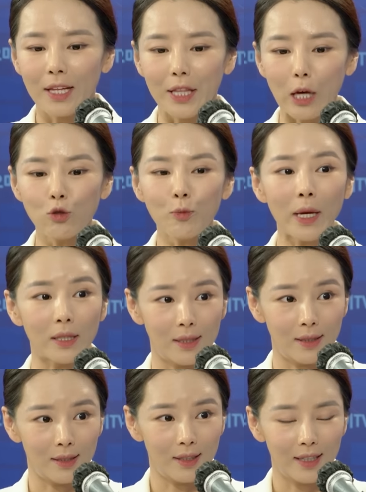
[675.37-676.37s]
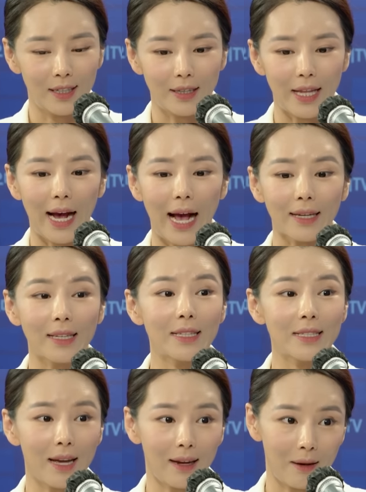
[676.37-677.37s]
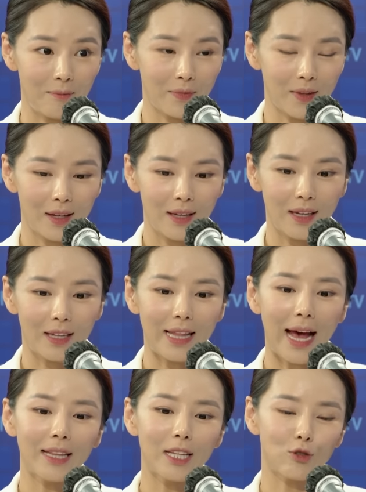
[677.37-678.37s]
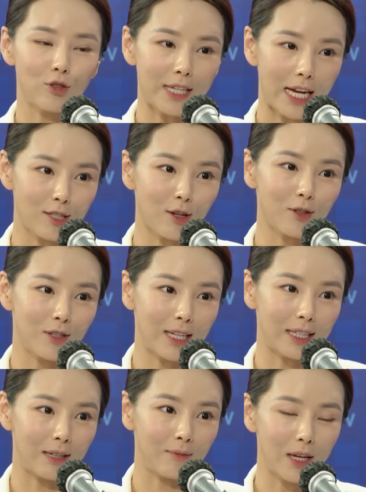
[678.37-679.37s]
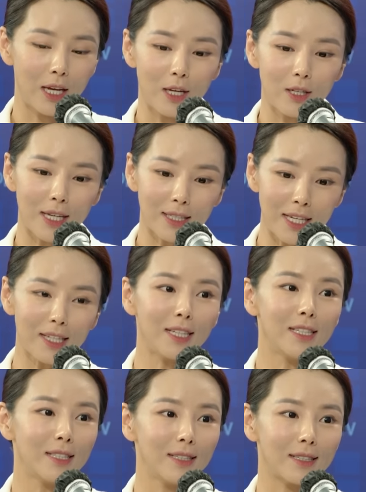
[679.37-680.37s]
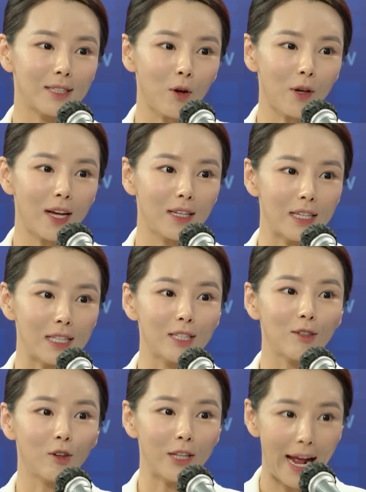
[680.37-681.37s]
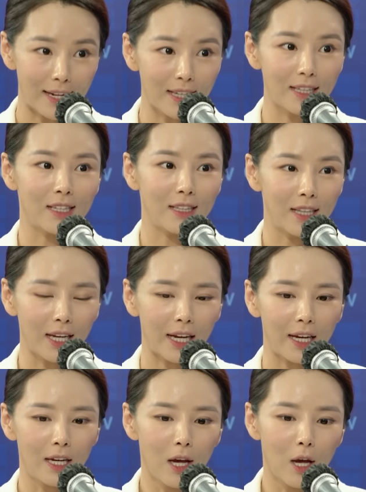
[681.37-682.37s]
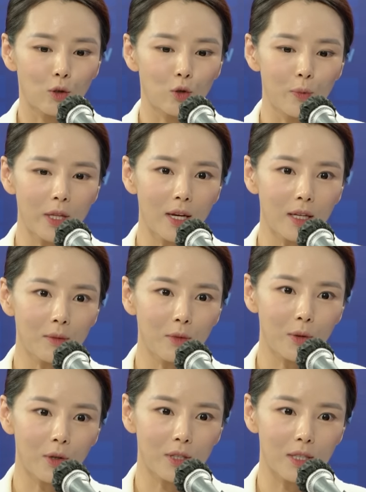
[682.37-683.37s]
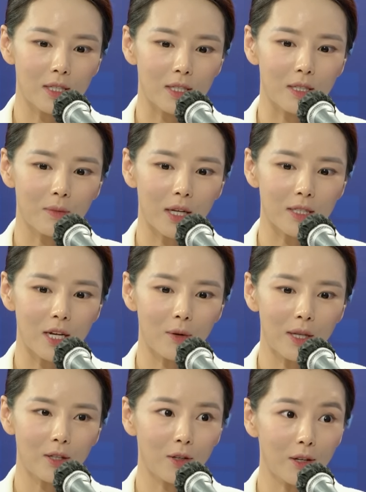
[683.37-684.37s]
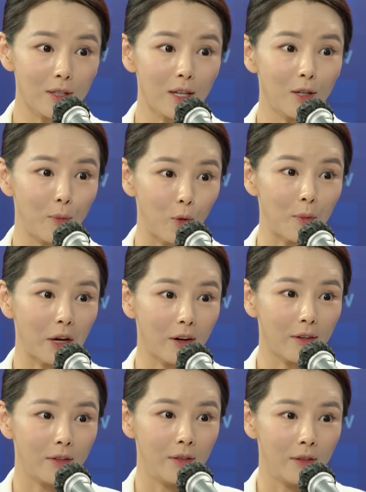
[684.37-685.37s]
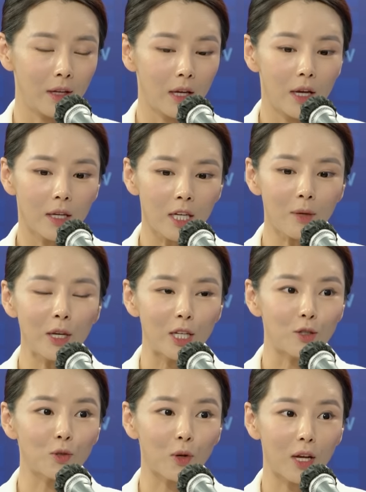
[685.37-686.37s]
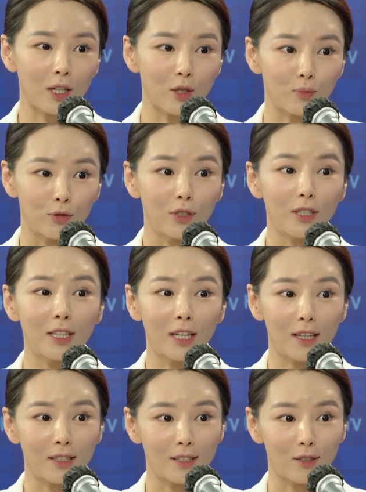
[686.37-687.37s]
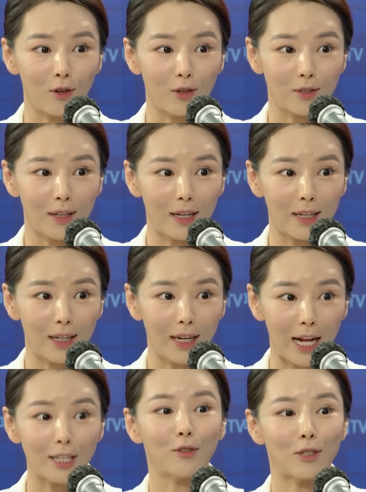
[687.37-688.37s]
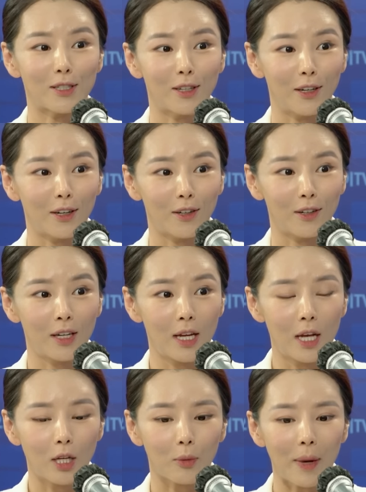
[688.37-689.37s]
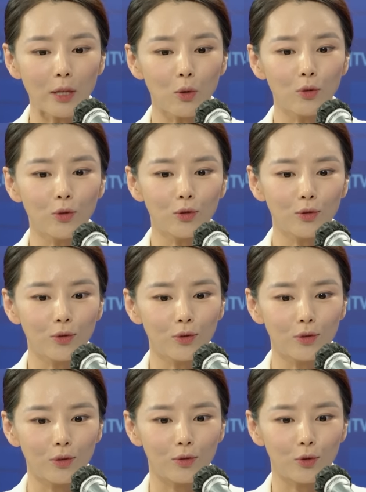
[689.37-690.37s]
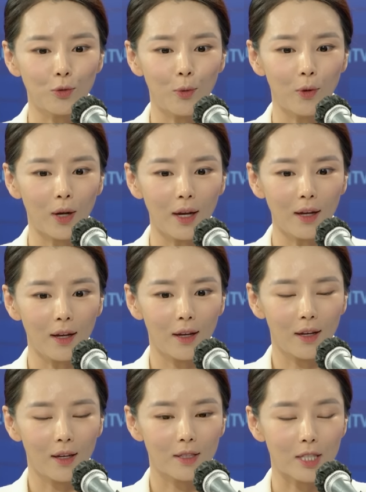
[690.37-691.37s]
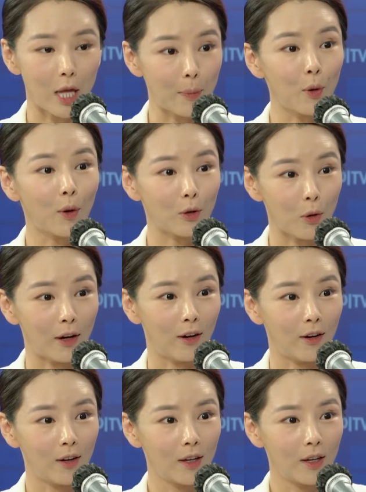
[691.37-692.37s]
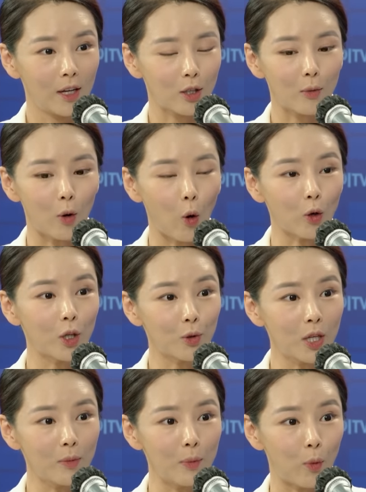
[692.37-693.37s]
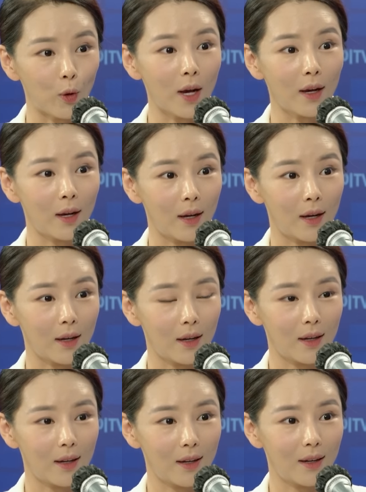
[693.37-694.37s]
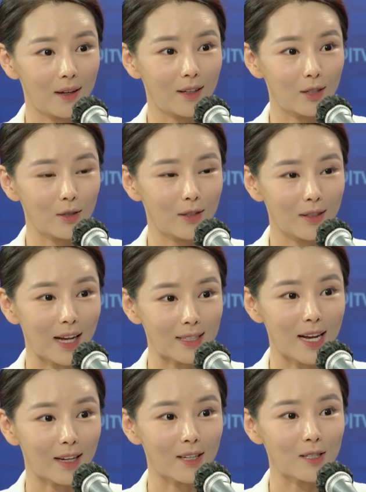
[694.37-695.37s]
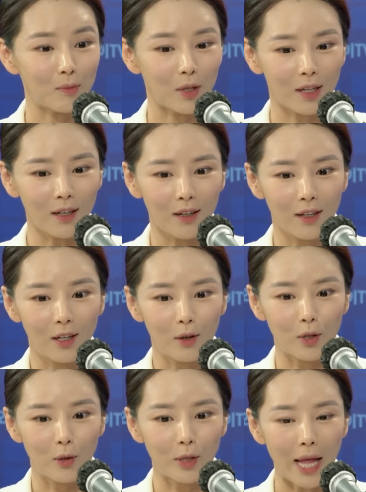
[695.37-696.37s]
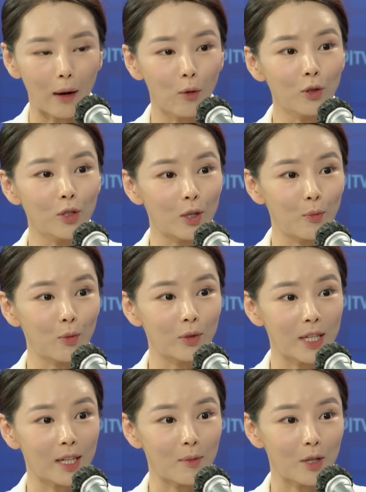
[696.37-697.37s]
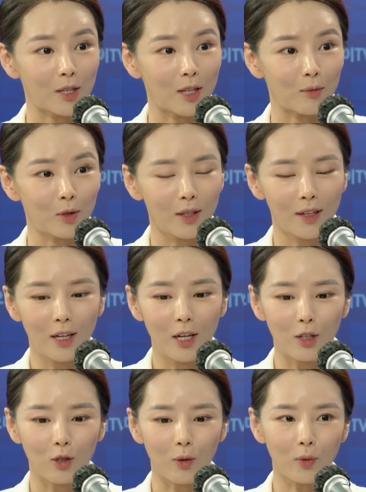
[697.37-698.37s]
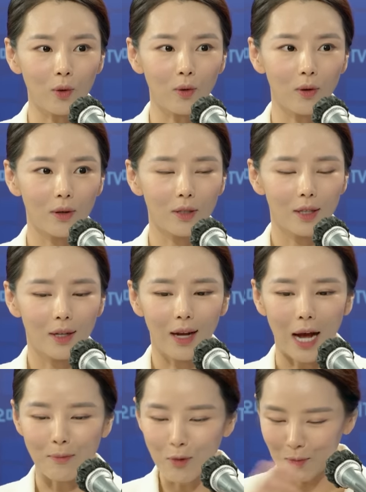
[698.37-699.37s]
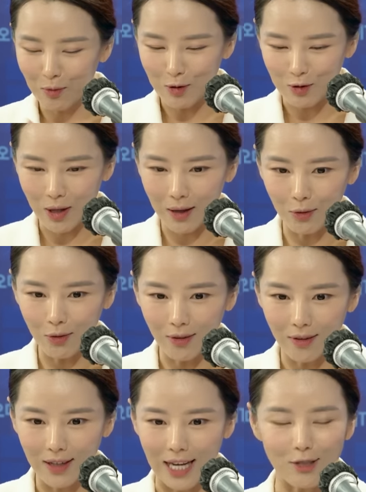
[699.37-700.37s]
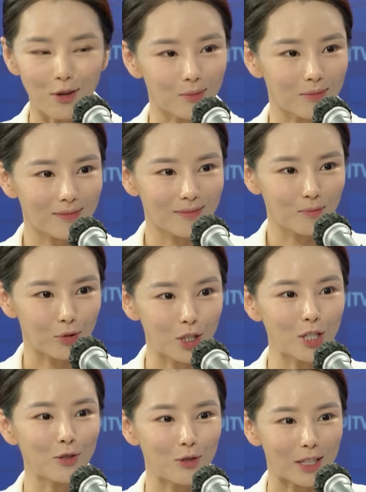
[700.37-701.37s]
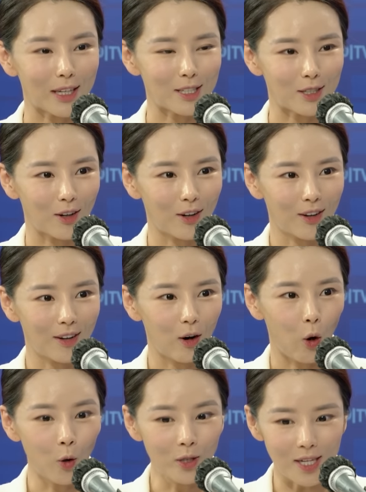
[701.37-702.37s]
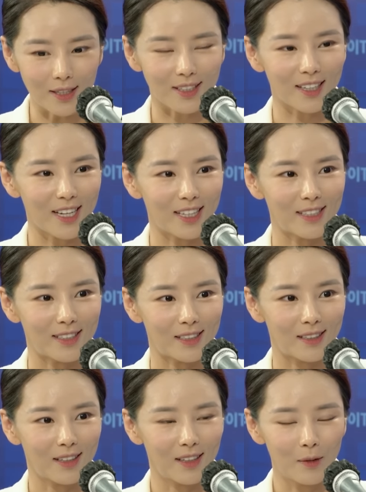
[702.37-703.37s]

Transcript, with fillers: 내 후배들, 내가 아끼는 사람, 나한테 줄 잘 섰던 사람 싹 챙기는 성향이 있는 거는 알겠는데 국민의힘 의원들이 지금까지 해왔던 행태를 보면 힘이 있는 쪽에 가서 붙는다는 걸 알게 됐어요. 그럼 한동훈 후보가 이제 대표가 돼요. 그럼 거기로 힘이 몰아가지 않겠습니까? 왜냐하면 당원들이 뽑은 사람이기 때문에 그럼 또 안면 물수하고 가서 붙을 수도 있겠죠. 음. 언제 그랬냐는 듯.